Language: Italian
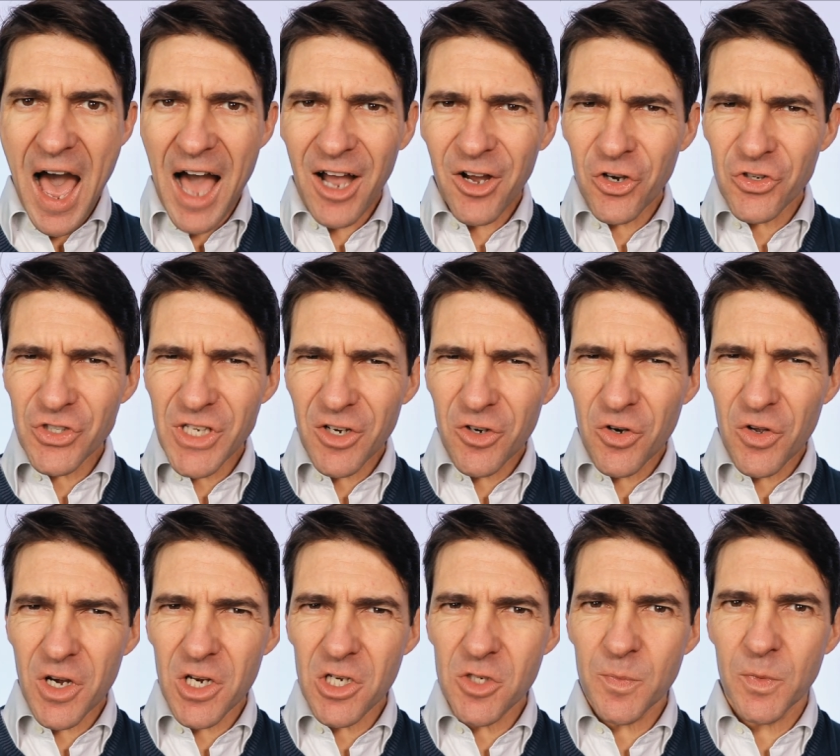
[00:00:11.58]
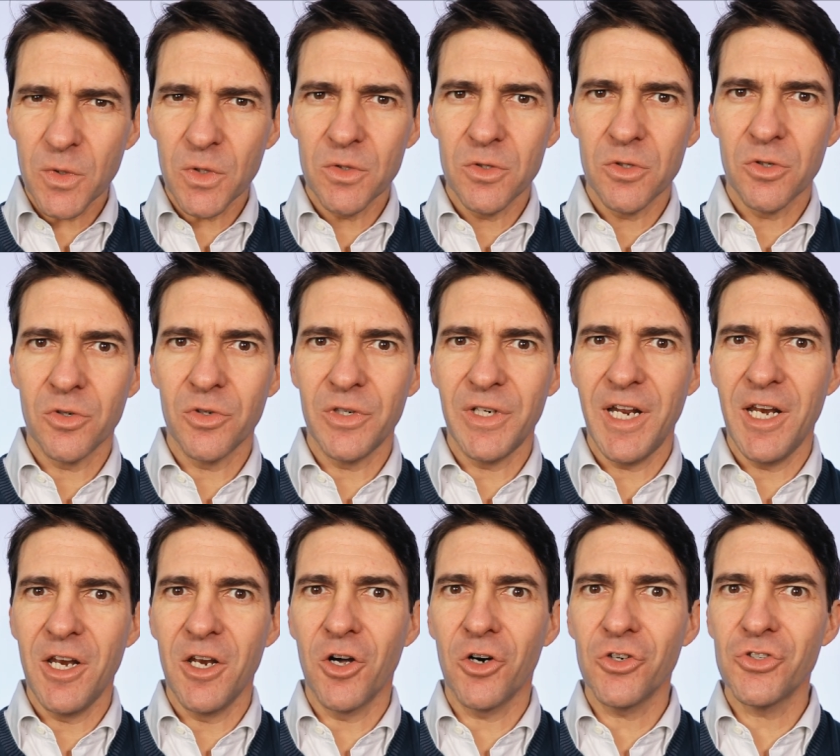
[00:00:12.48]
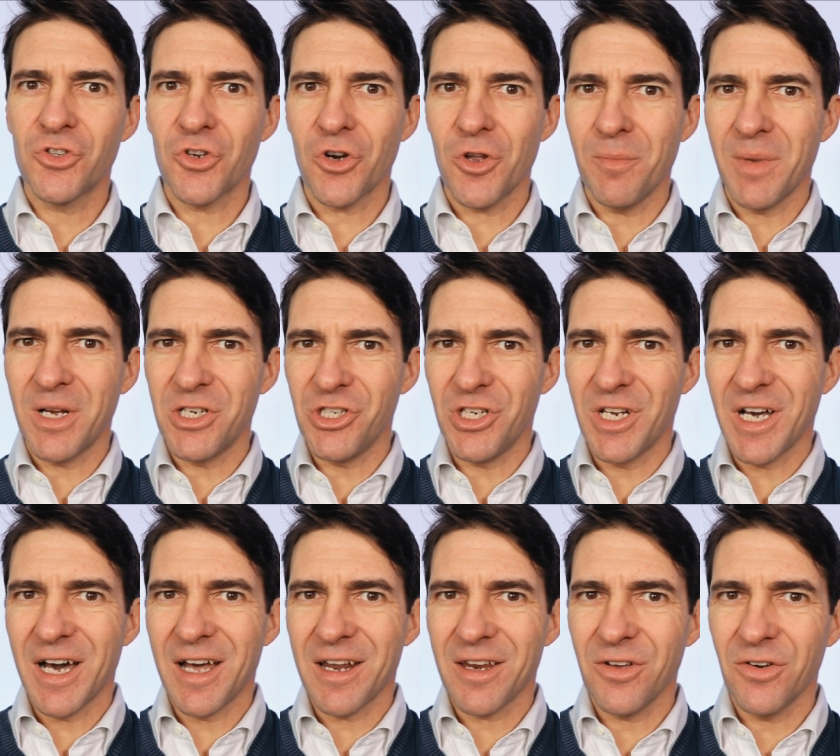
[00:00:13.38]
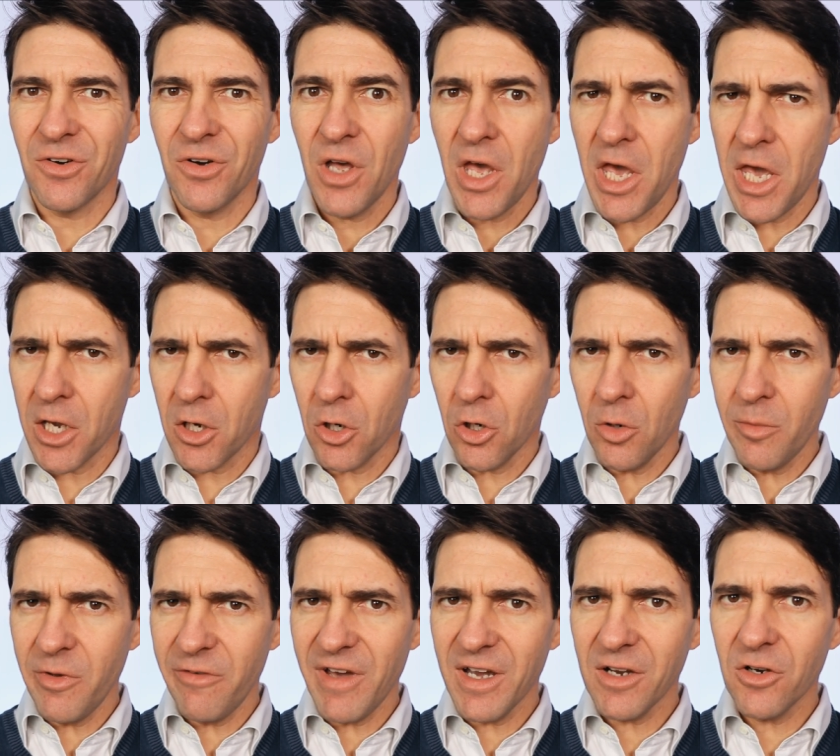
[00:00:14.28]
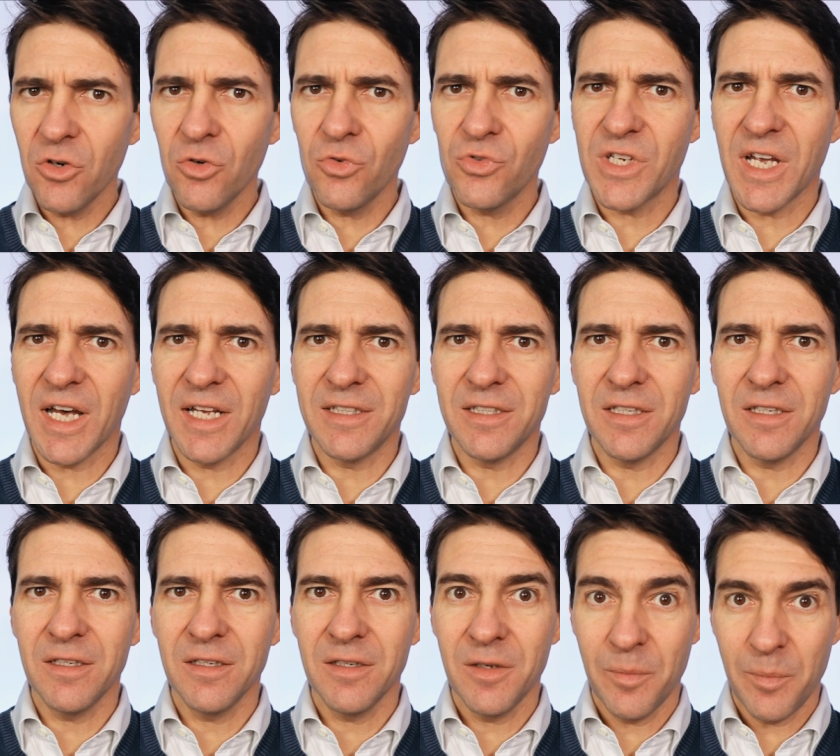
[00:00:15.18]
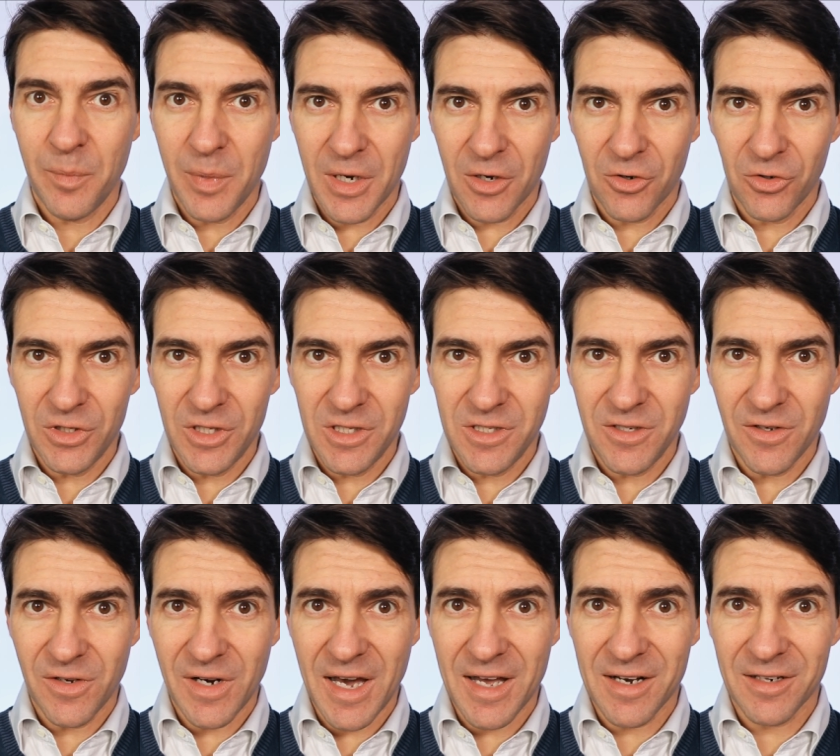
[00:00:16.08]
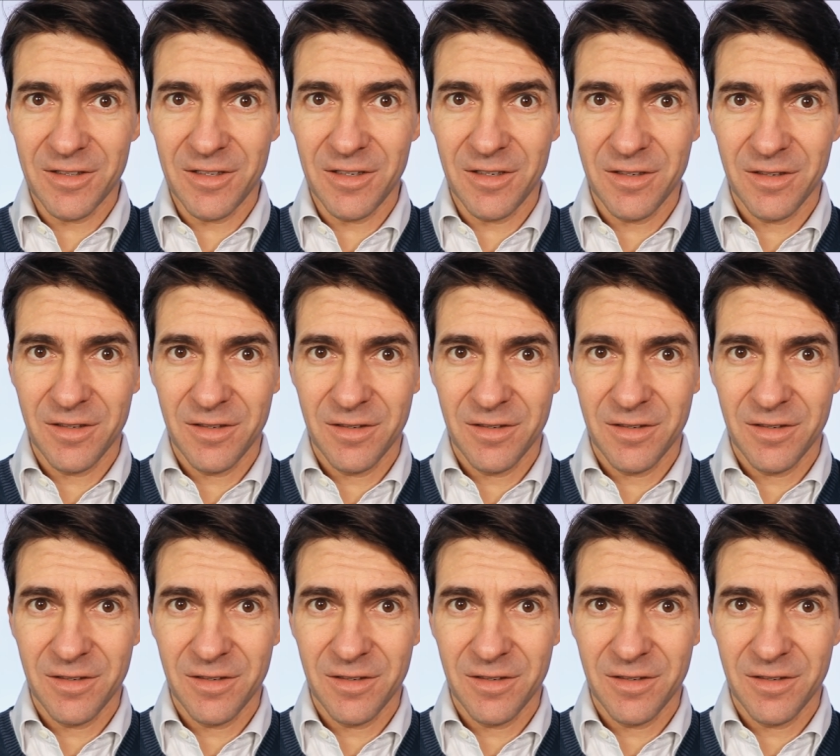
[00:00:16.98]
A cosa corrispondono nel nostro immaginario e come vengono usati per condizionarti?